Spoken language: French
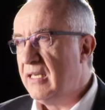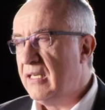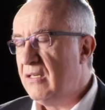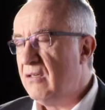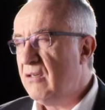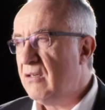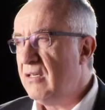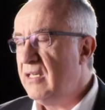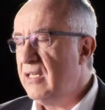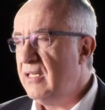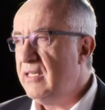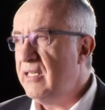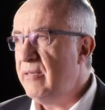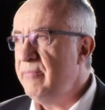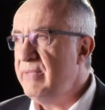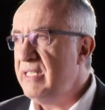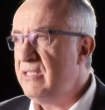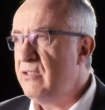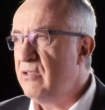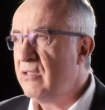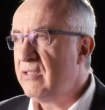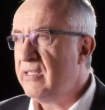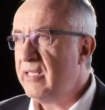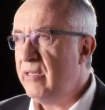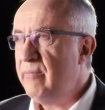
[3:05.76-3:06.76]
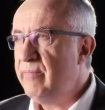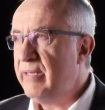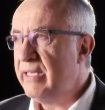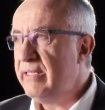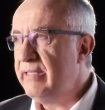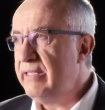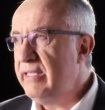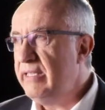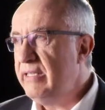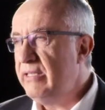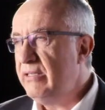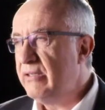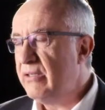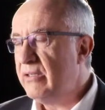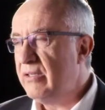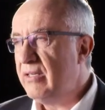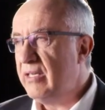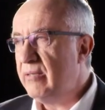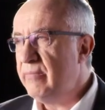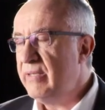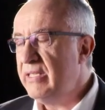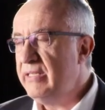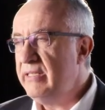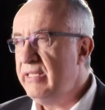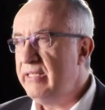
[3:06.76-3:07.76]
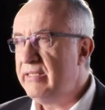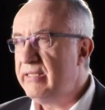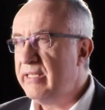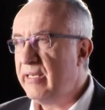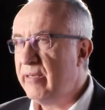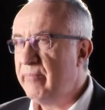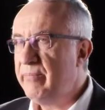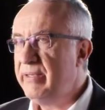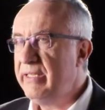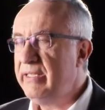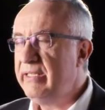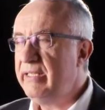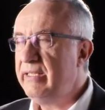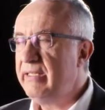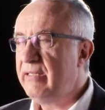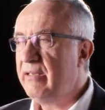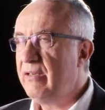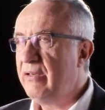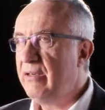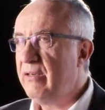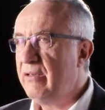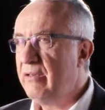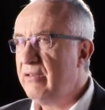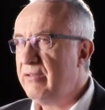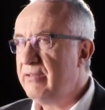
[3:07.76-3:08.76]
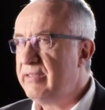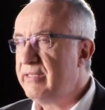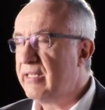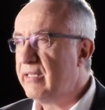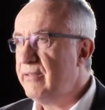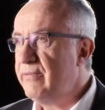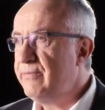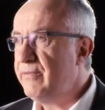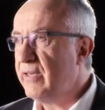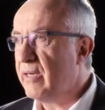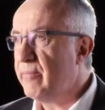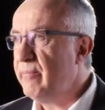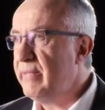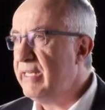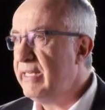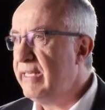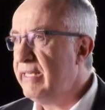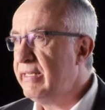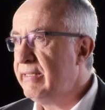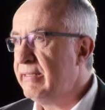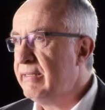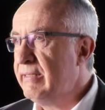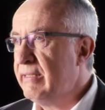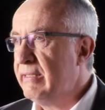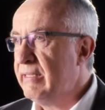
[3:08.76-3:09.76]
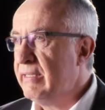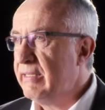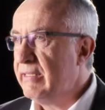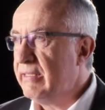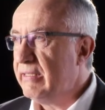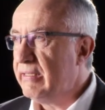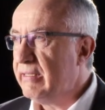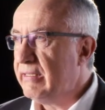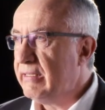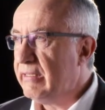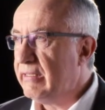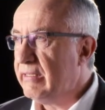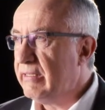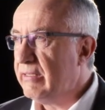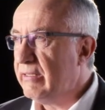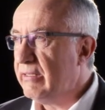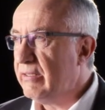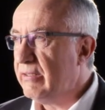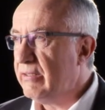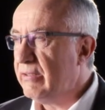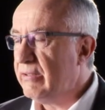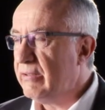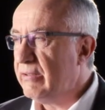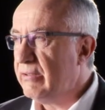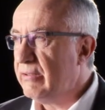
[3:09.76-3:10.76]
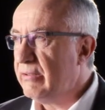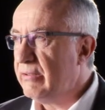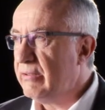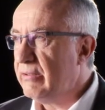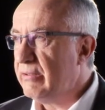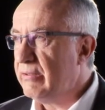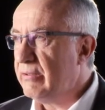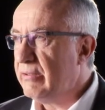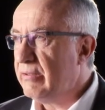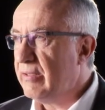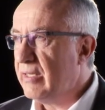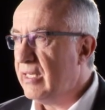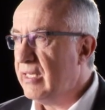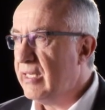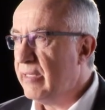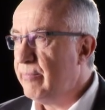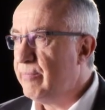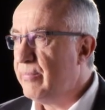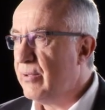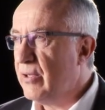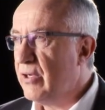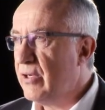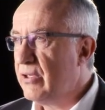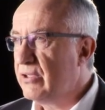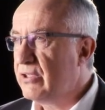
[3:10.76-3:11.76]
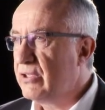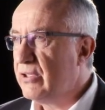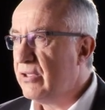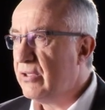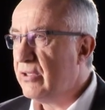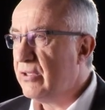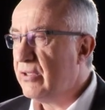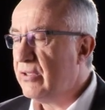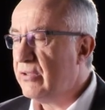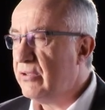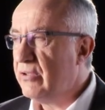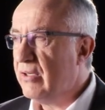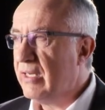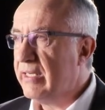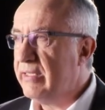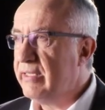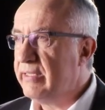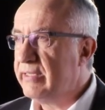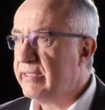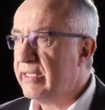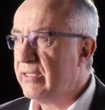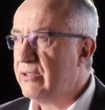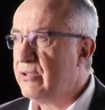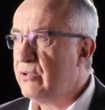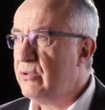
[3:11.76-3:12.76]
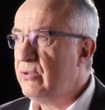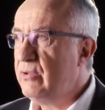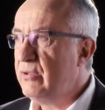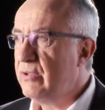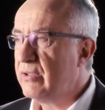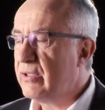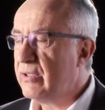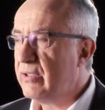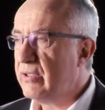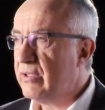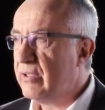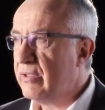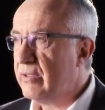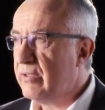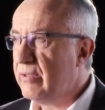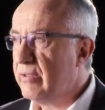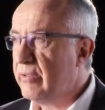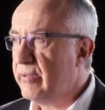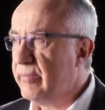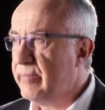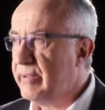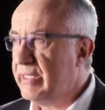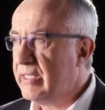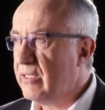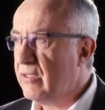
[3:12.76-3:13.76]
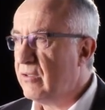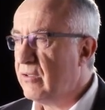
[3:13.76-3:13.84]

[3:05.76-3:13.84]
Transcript: Alors, la mission en Albanie, l'Albanie était un pays très fermé, et euh, à l'époque euh, de la dictature, euh, eh